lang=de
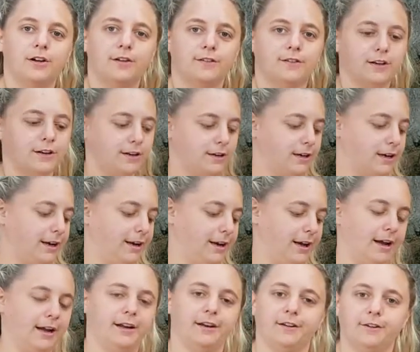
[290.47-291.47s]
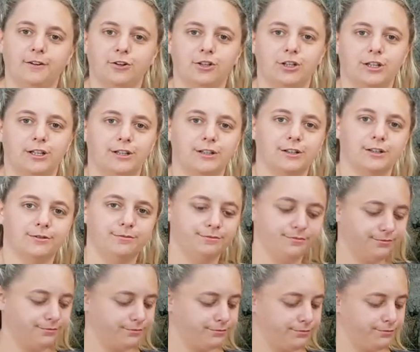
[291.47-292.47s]
Seine kleine eigene Geschichte.
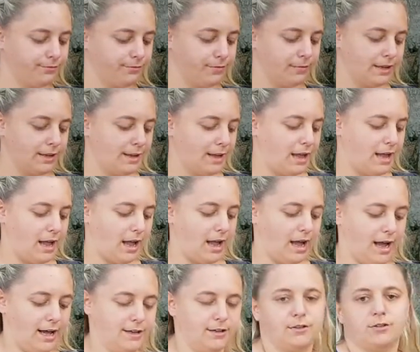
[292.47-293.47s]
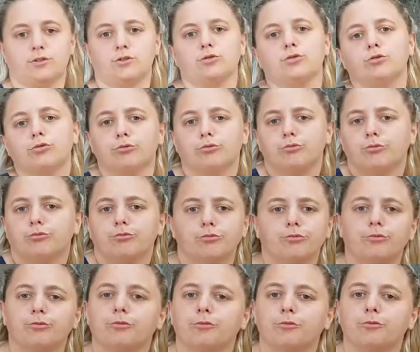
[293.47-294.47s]
Also so
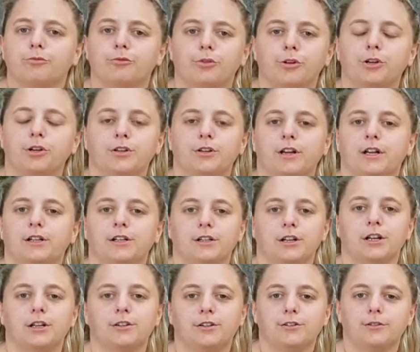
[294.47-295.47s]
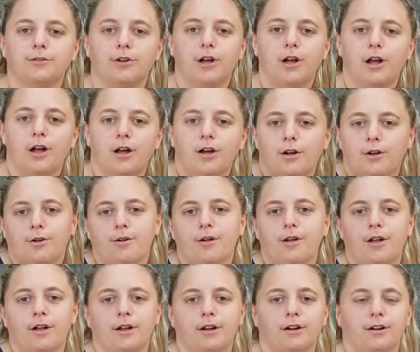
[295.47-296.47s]
finde ich es echt nett.
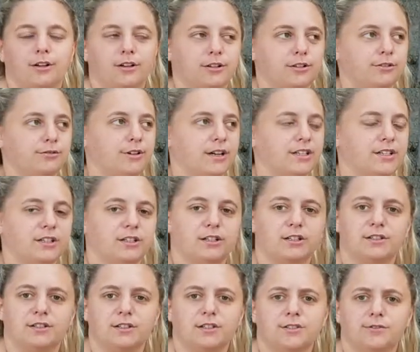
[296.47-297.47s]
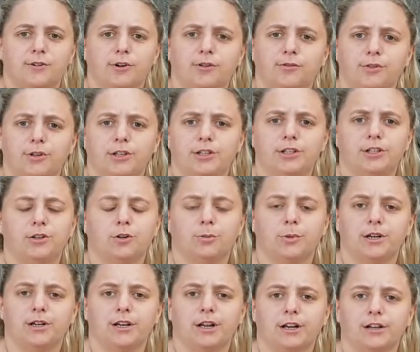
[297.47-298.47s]
Ich weiß nicht, jetzt nächste Woche würde ich nicht
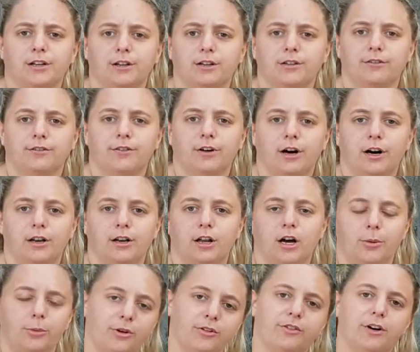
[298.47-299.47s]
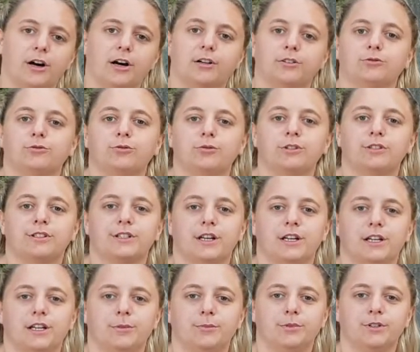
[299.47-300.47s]
nochmal direkt hinfahren, aber war ein cooles
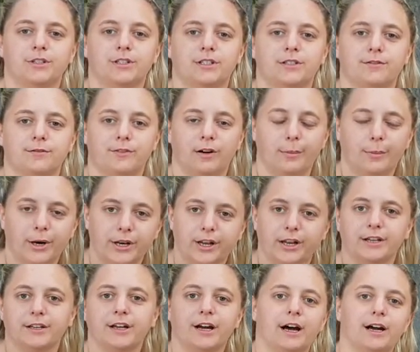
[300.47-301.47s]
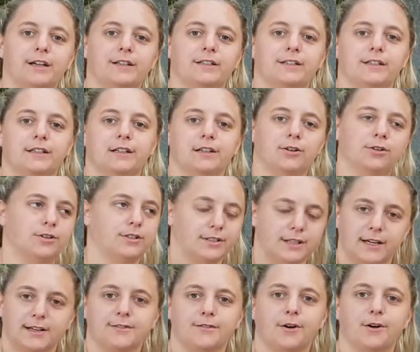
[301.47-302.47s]
Erlebnis. War mal eine andere Eisdiele und das
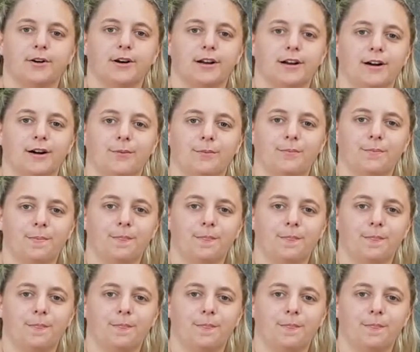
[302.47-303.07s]
Eis war auch lecker.